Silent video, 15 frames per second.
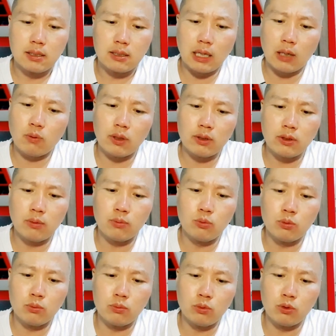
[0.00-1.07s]
라고 해서
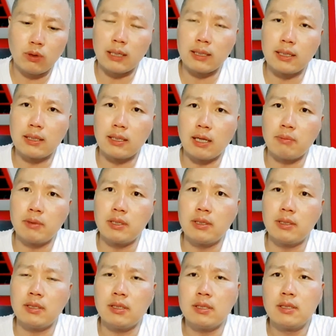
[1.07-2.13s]
묘랑
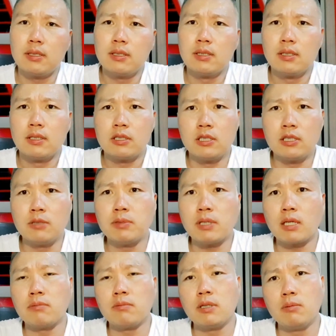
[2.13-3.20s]
나미를
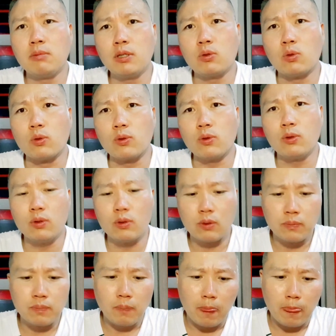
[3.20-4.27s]
지점장님이 도로
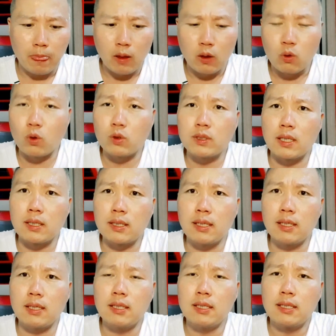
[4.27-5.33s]

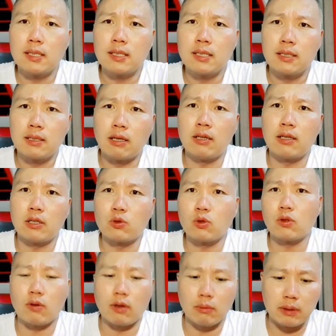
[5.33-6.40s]
꽃자한테 데려다
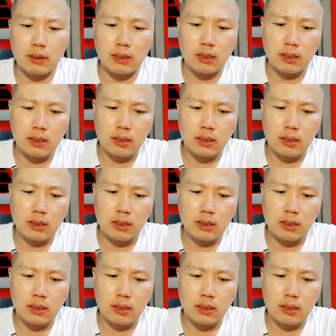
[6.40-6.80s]
줬다고 합니다.